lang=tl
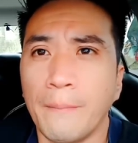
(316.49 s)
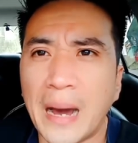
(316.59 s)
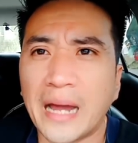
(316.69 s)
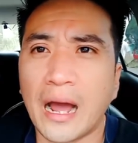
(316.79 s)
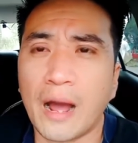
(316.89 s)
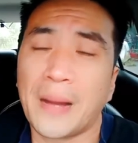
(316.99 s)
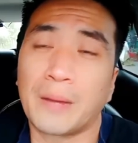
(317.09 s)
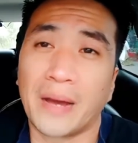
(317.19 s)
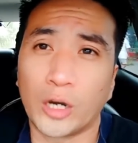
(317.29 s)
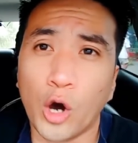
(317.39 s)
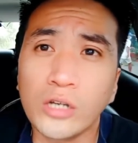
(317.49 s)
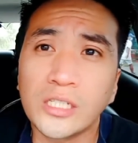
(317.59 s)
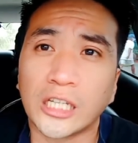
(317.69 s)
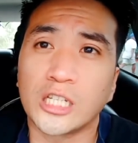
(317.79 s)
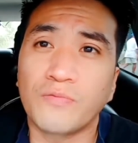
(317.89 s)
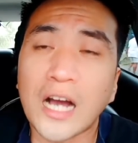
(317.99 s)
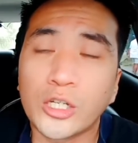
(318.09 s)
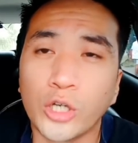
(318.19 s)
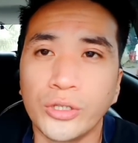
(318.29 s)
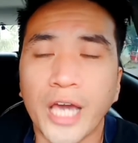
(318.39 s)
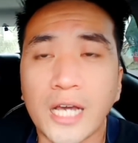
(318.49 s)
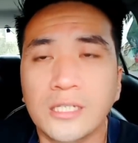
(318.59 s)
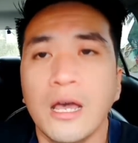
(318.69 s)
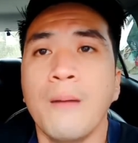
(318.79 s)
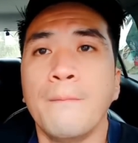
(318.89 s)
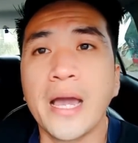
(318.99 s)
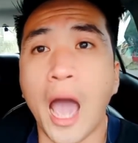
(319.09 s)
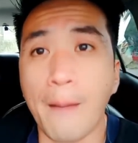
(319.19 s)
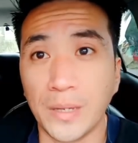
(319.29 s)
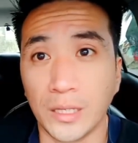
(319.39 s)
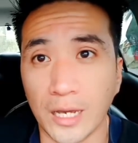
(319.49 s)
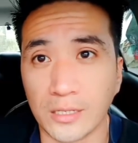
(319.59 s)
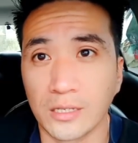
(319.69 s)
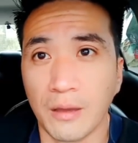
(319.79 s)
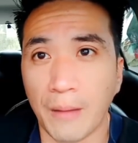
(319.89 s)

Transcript: Para kapag mayroong satisfaction, yes, may happiness.